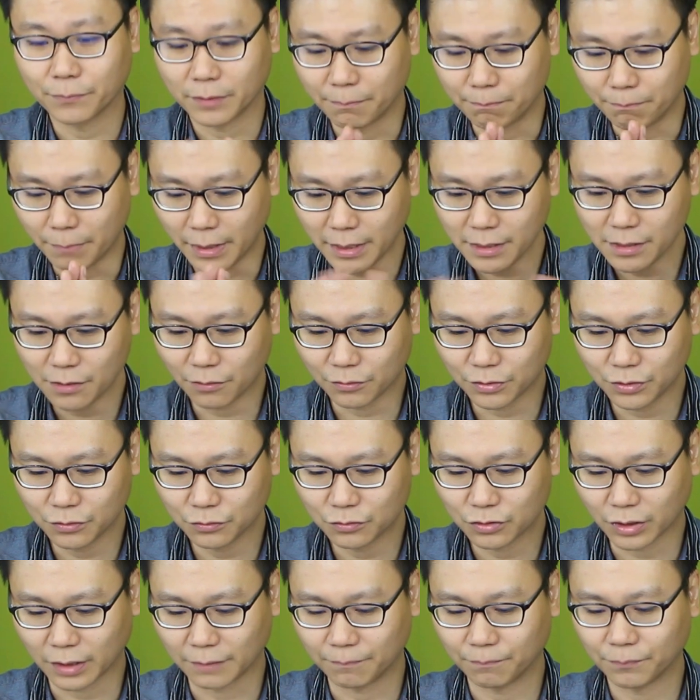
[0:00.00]
没有右
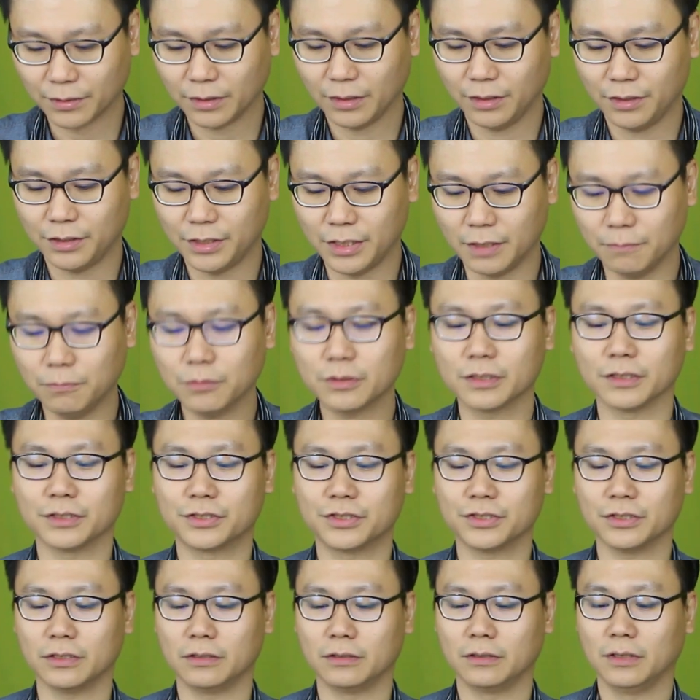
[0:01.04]
转，也不搁
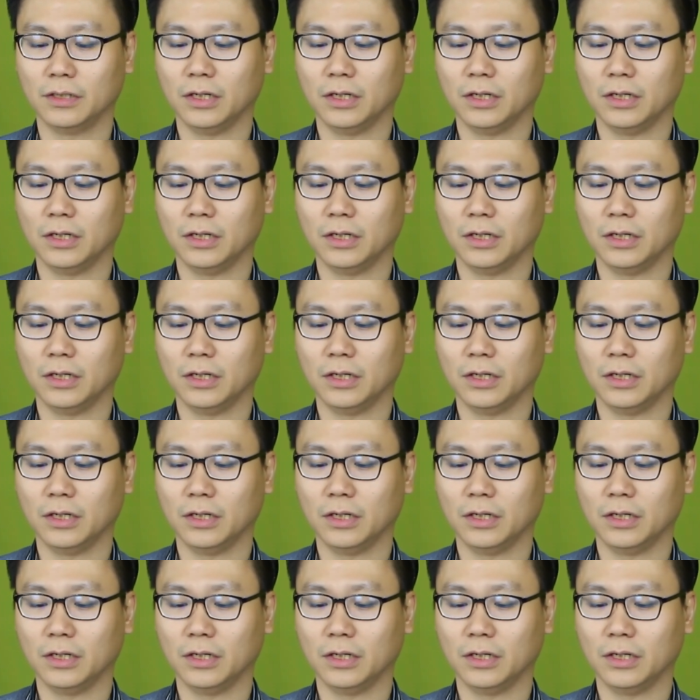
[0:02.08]
置。